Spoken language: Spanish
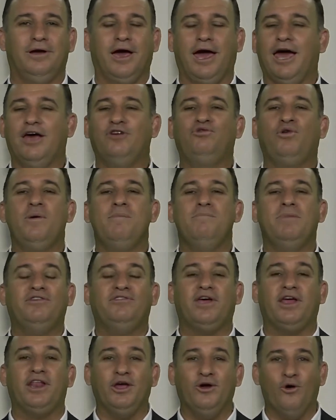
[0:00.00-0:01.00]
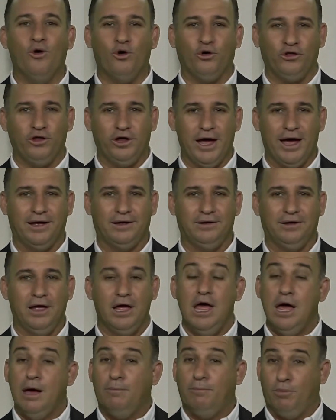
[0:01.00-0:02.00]
eso es misericordia.
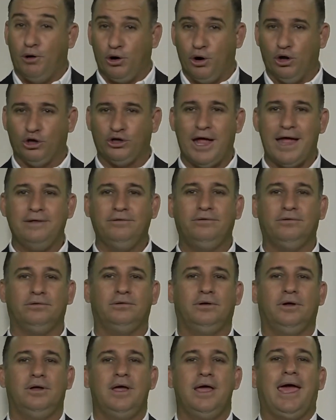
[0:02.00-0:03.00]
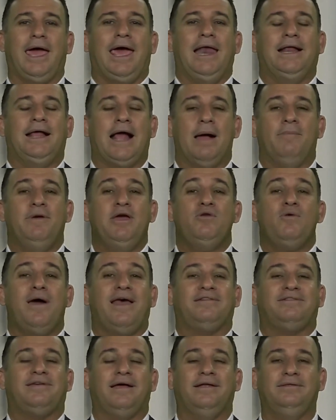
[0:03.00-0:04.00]
Por lo tanto, el camino a
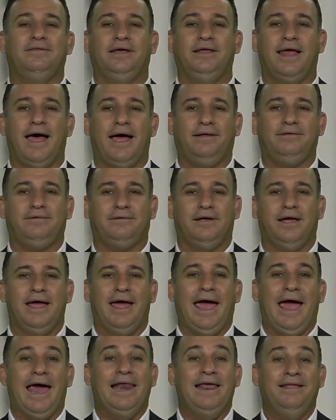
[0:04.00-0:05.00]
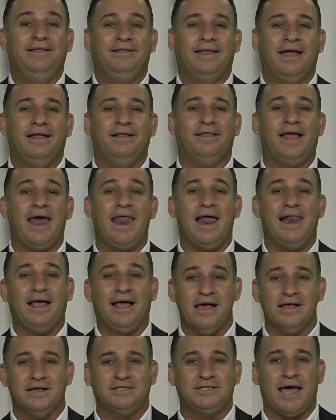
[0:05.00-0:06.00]
la santidad, el intentar
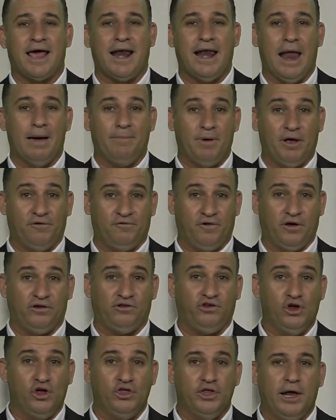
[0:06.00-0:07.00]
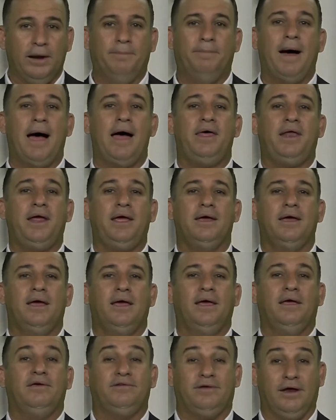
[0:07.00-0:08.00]
alcanzar la perfección del Padre,
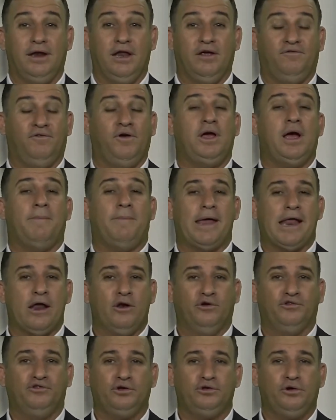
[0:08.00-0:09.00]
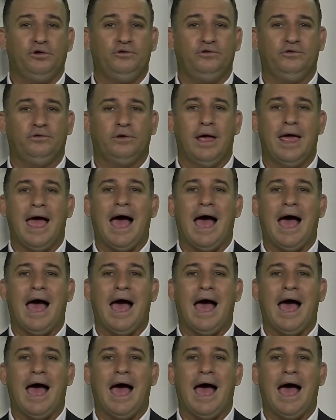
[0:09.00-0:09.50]
significa para nosotros